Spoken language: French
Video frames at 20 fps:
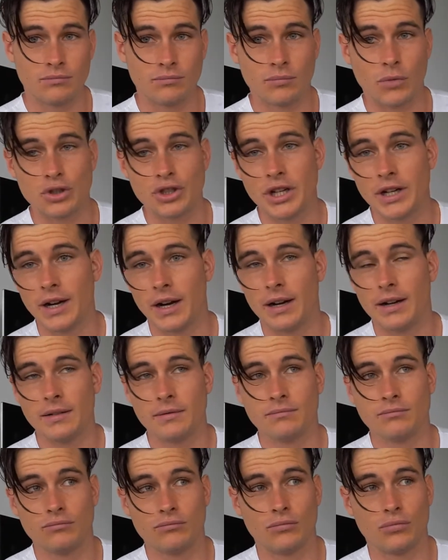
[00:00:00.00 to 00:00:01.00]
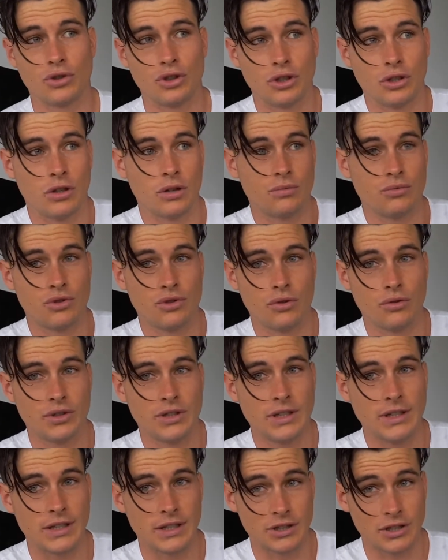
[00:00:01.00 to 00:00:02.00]
Manger gras, comme je le
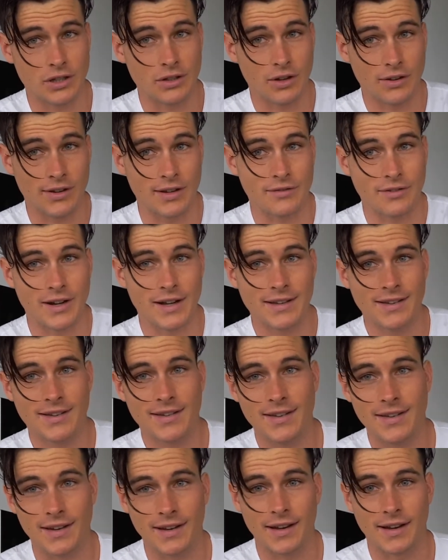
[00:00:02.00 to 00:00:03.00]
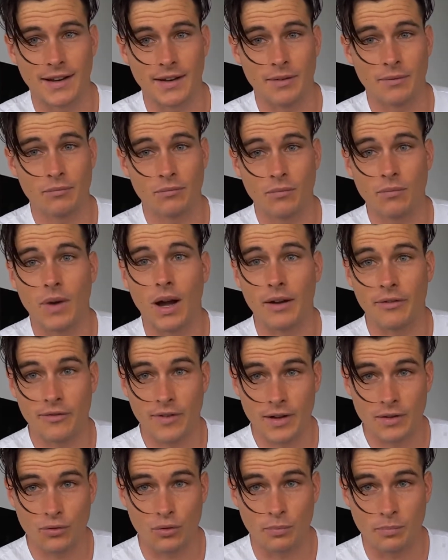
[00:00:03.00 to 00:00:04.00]
dis et que j'adore cette phrase, c'est
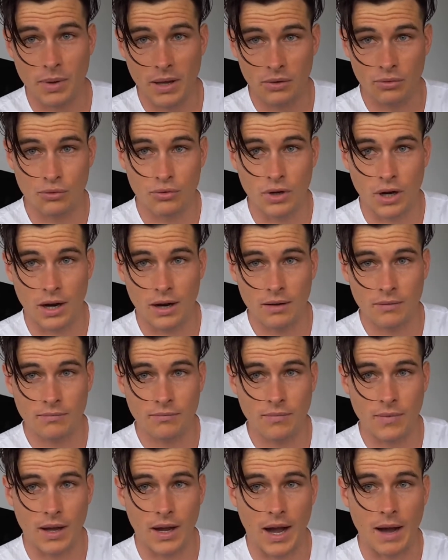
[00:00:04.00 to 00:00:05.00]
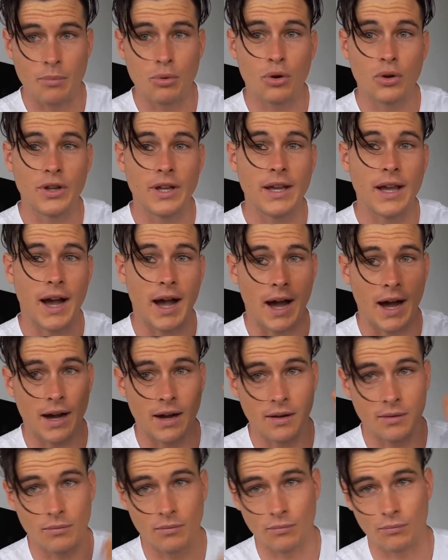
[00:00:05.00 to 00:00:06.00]
afin de perdre du gras, apprenez
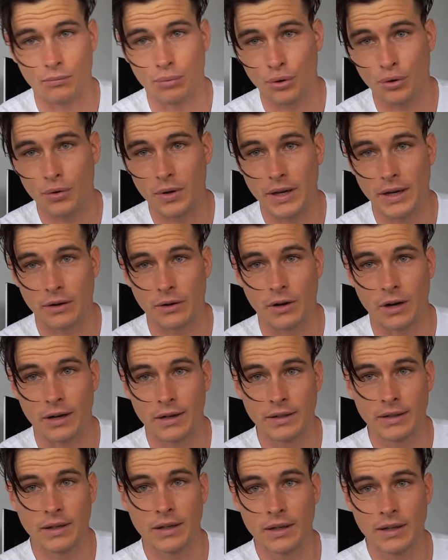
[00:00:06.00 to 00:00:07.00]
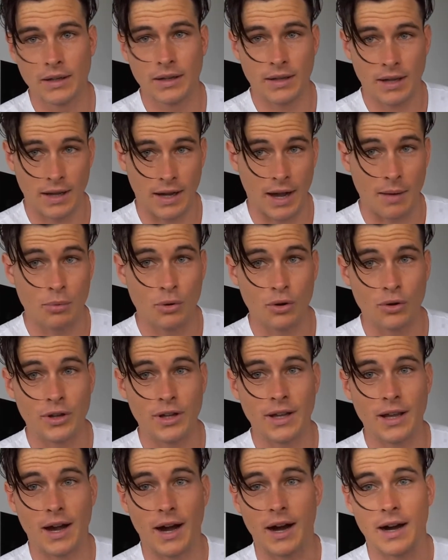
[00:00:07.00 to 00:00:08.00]
à brûler le gras.
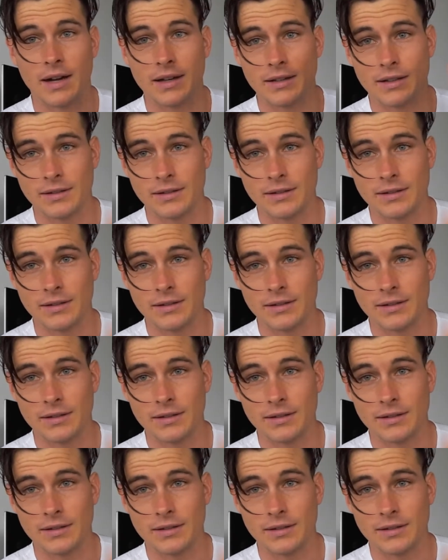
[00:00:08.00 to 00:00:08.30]
Apprenez à